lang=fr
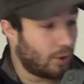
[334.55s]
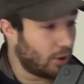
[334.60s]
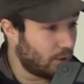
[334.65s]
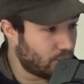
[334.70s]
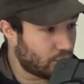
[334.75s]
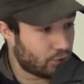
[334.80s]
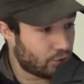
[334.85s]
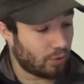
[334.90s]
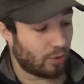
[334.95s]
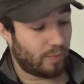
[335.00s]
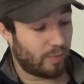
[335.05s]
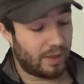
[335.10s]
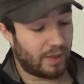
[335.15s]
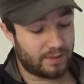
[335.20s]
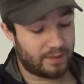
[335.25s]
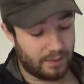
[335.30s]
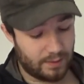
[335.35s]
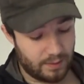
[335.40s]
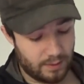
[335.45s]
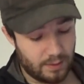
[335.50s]
hop, je suis en
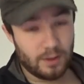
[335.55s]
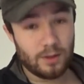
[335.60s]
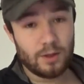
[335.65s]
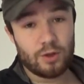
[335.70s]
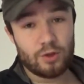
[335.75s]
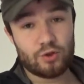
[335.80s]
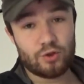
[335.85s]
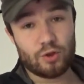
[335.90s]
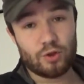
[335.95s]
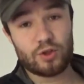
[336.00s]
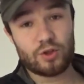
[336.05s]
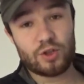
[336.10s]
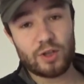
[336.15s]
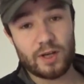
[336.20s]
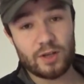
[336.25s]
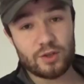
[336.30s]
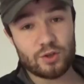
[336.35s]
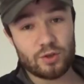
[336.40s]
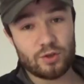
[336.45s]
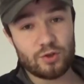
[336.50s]
partie, je
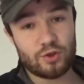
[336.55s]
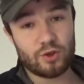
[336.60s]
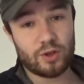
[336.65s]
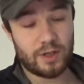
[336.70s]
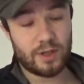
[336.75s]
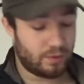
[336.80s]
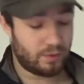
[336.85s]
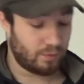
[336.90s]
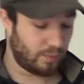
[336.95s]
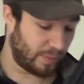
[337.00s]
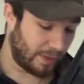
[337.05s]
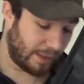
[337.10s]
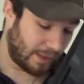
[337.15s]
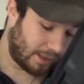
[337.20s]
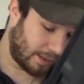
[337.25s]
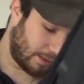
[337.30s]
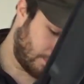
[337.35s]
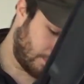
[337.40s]
recharge, je récupère